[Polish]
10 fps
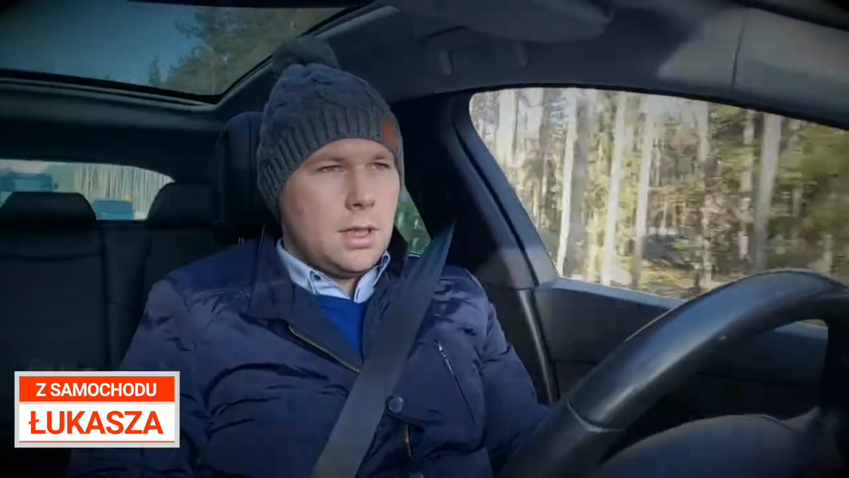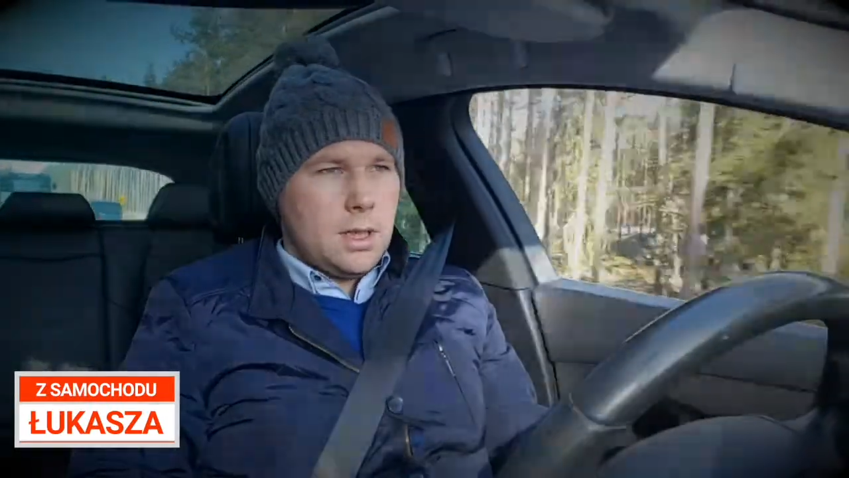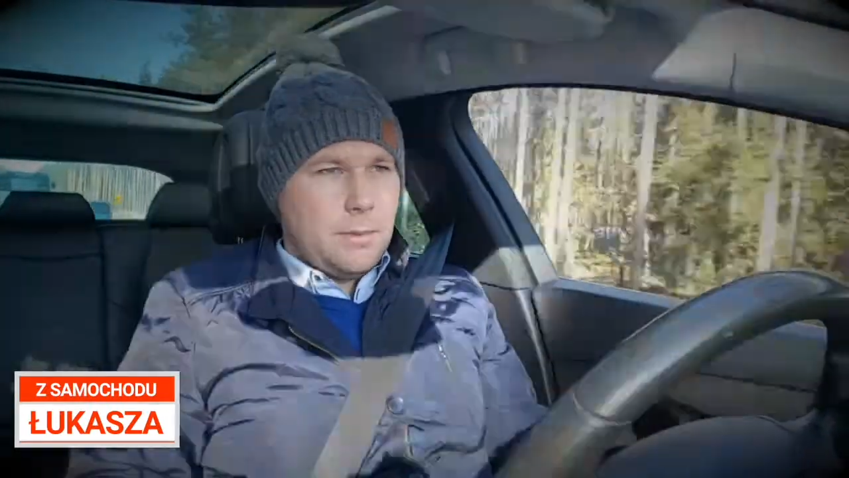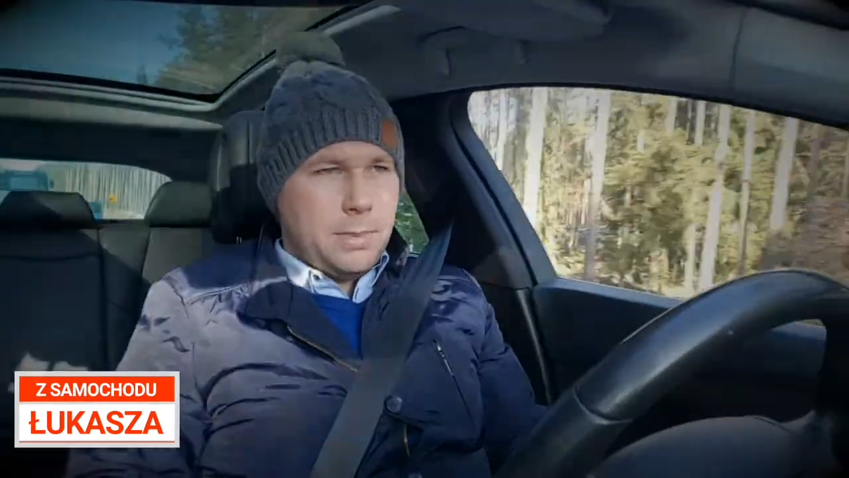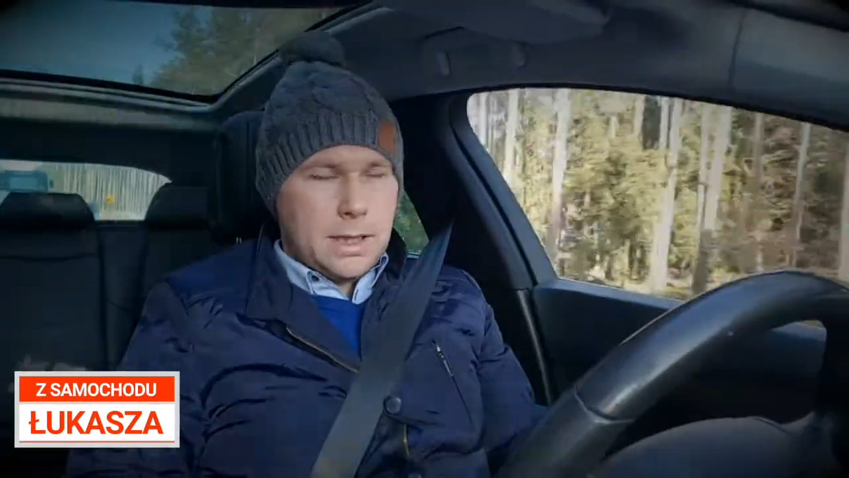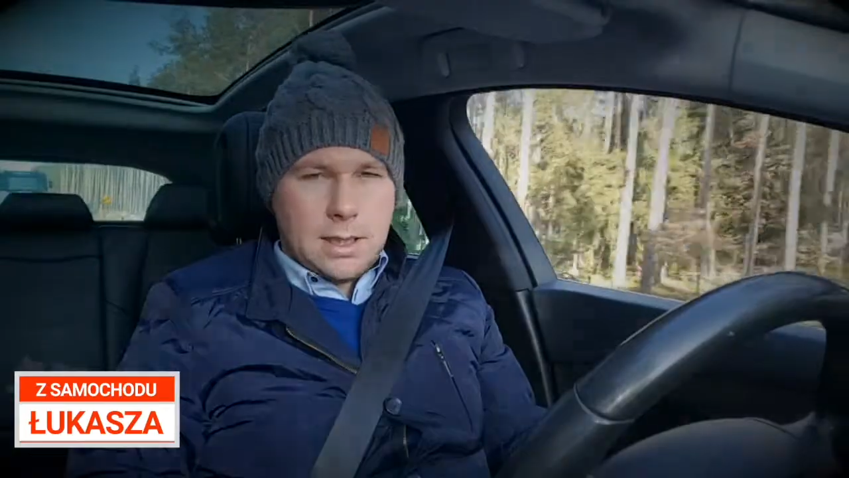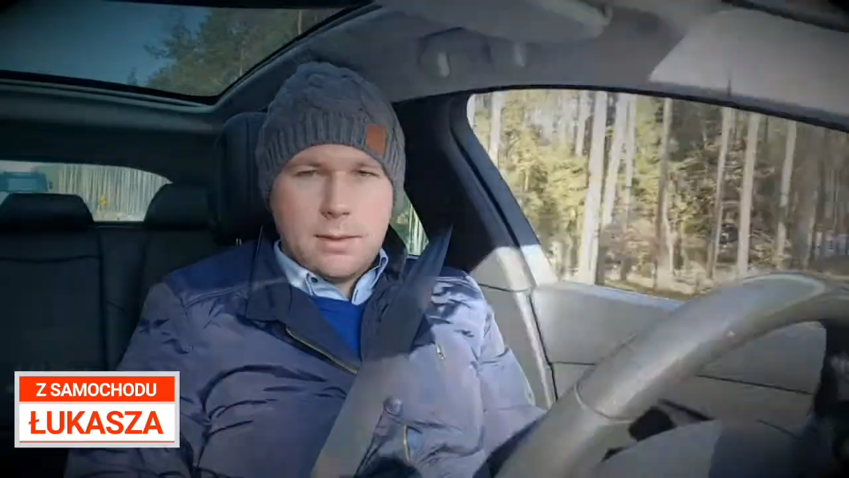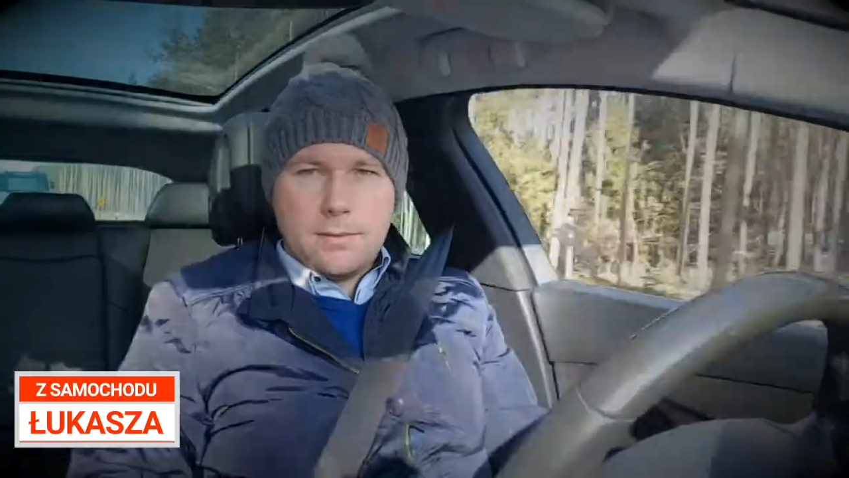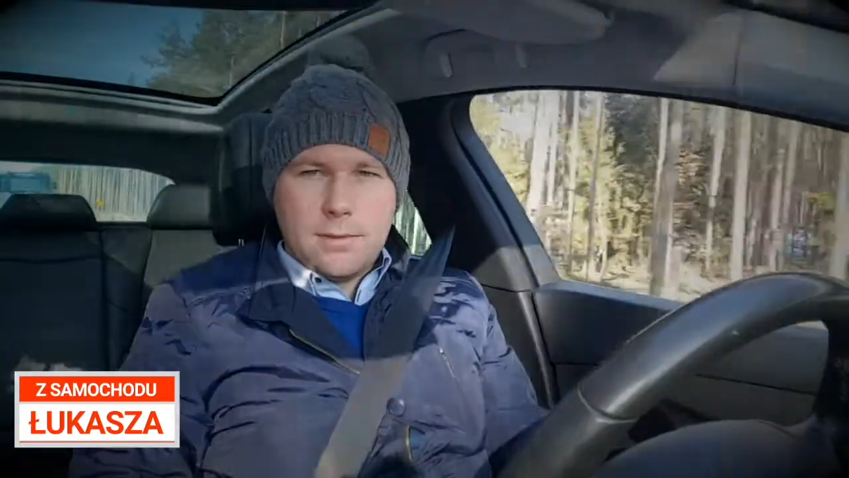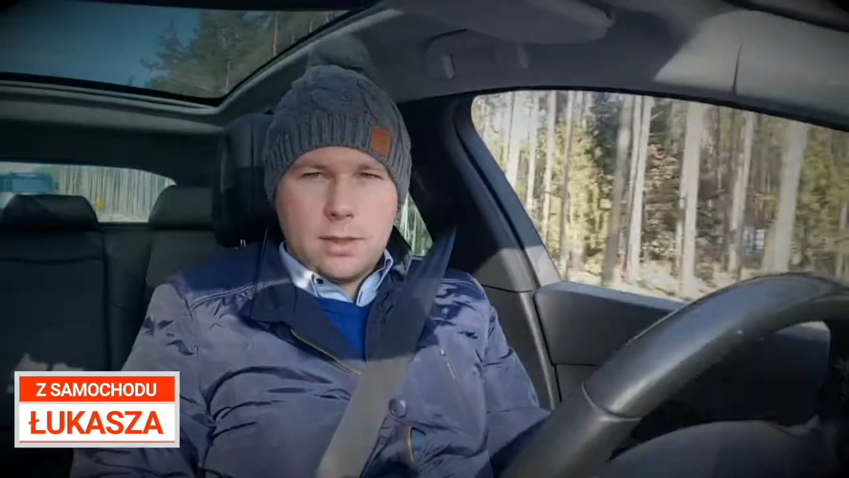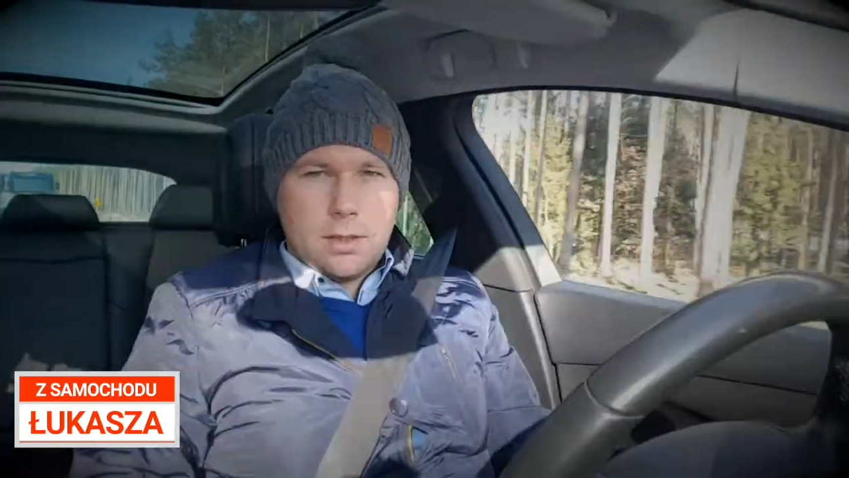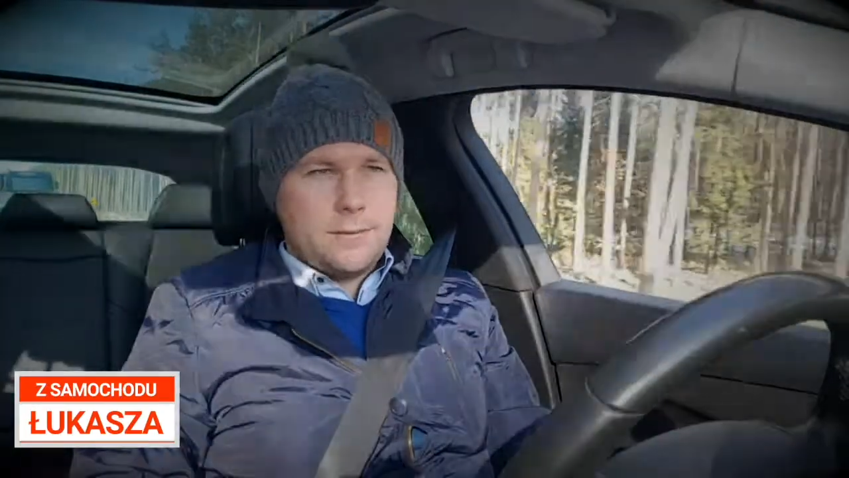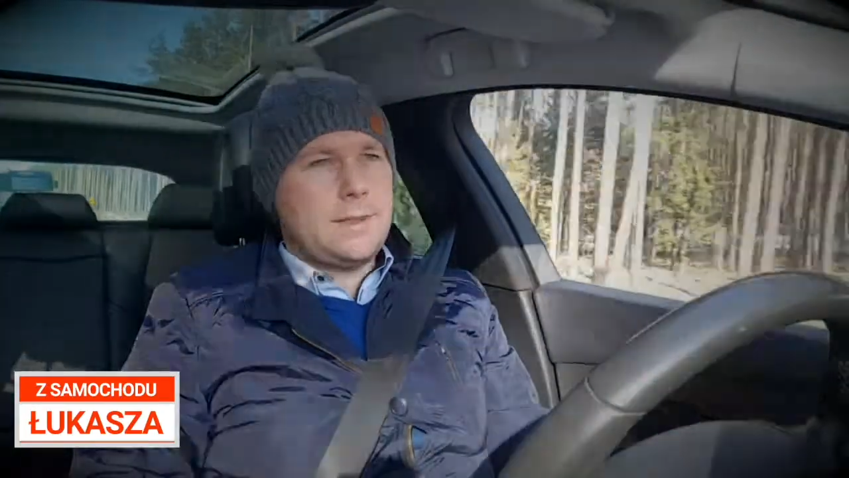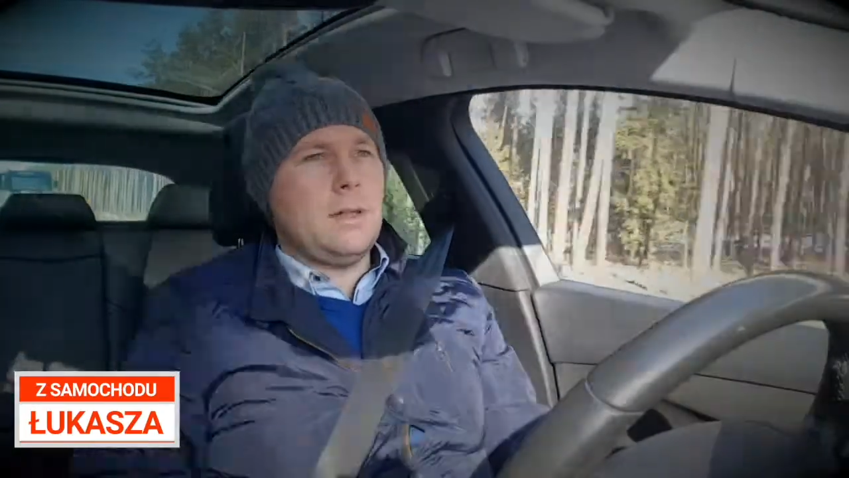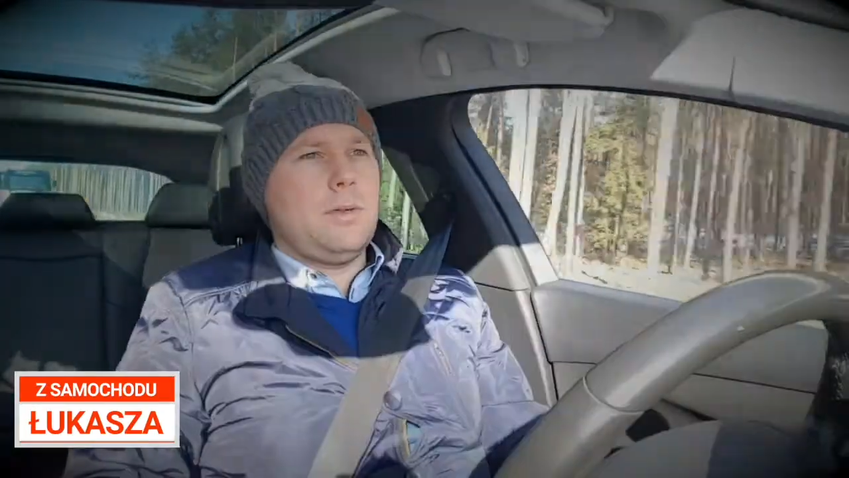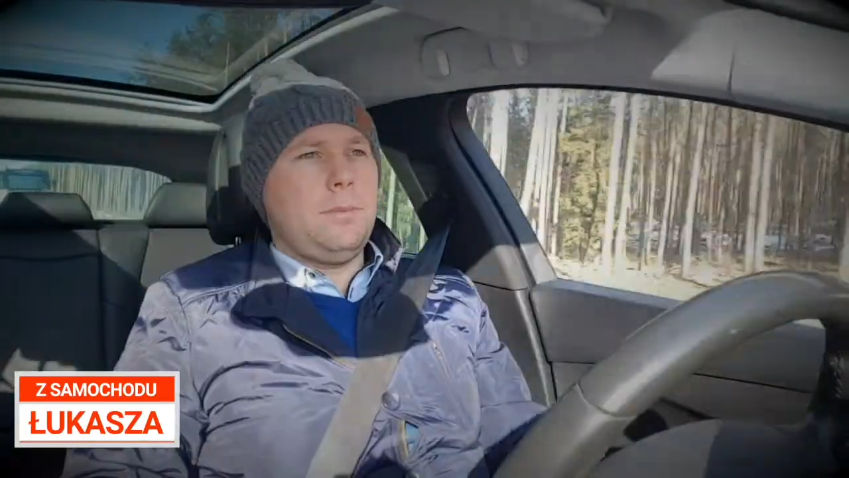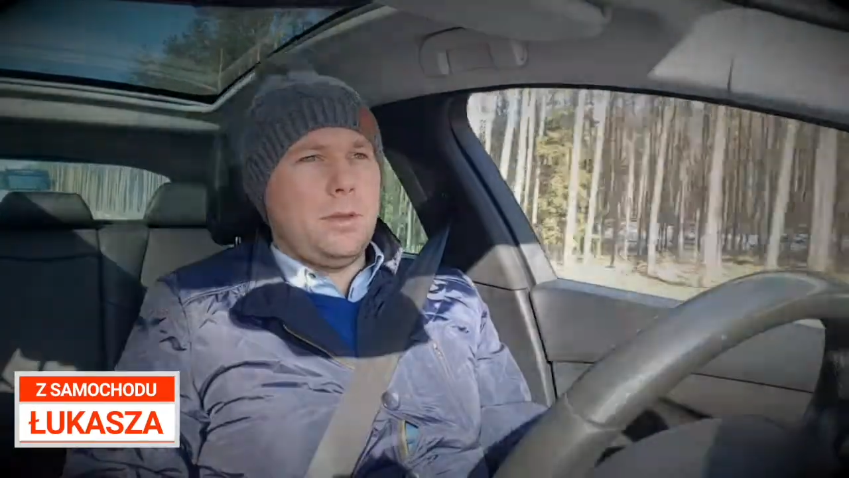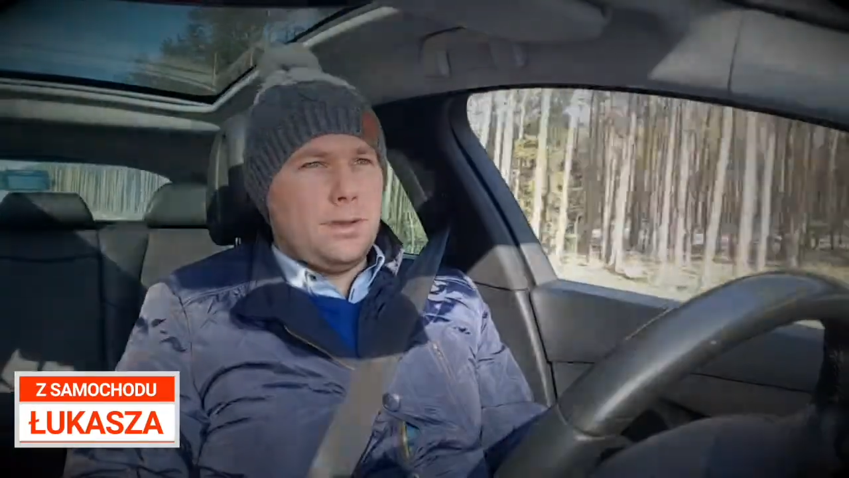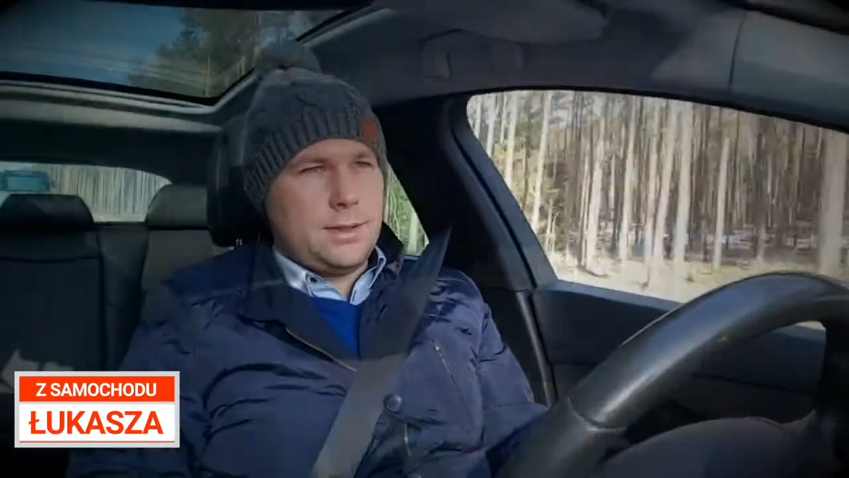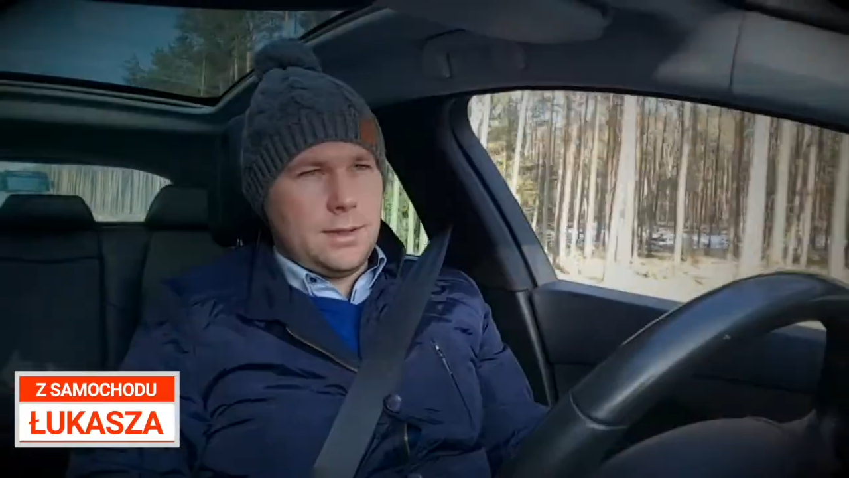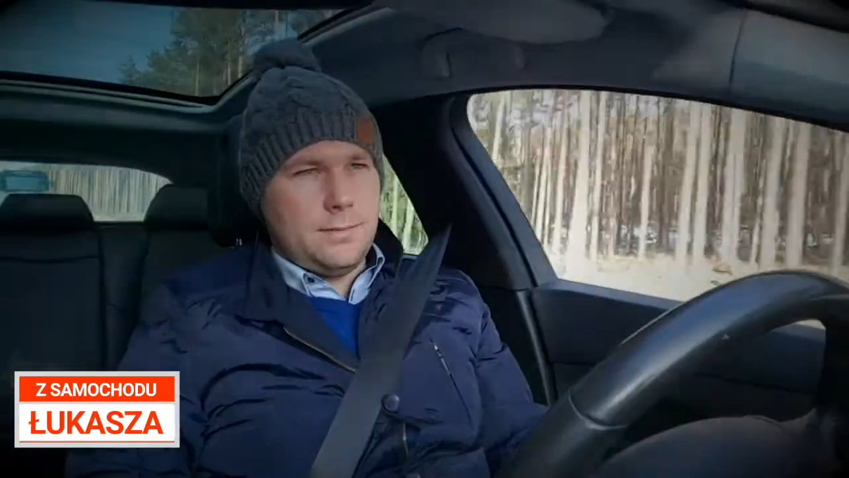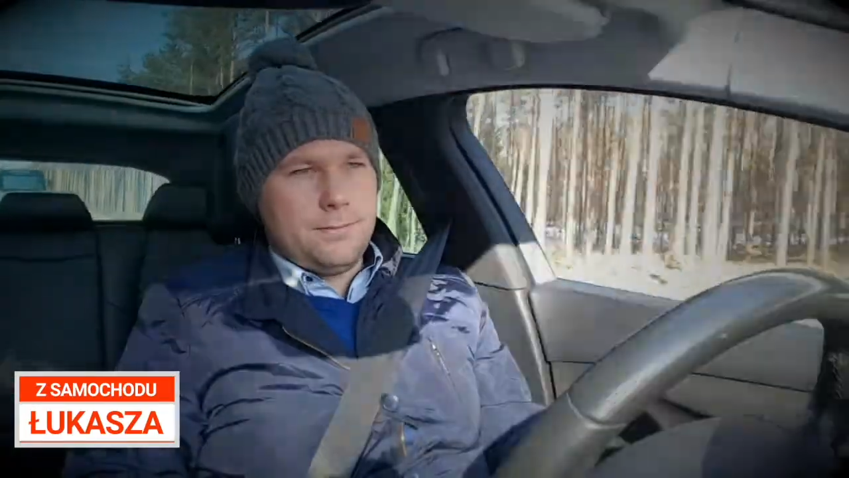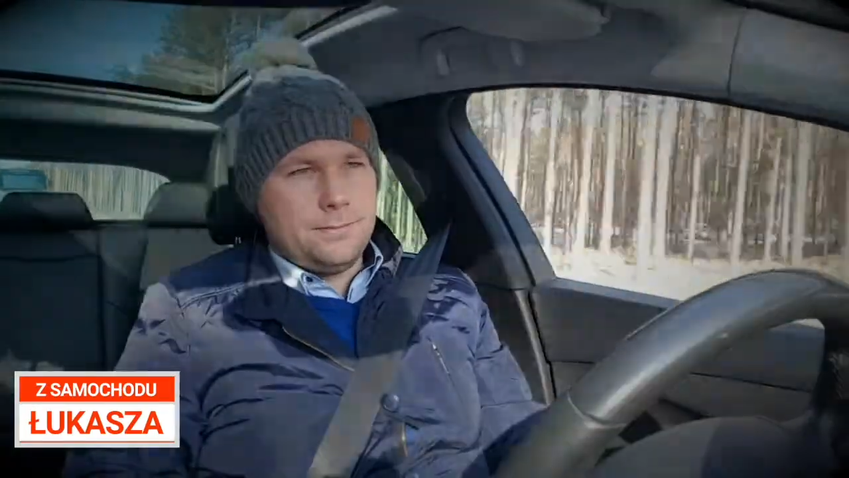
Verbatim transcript: e, parkiem w całej Polsce.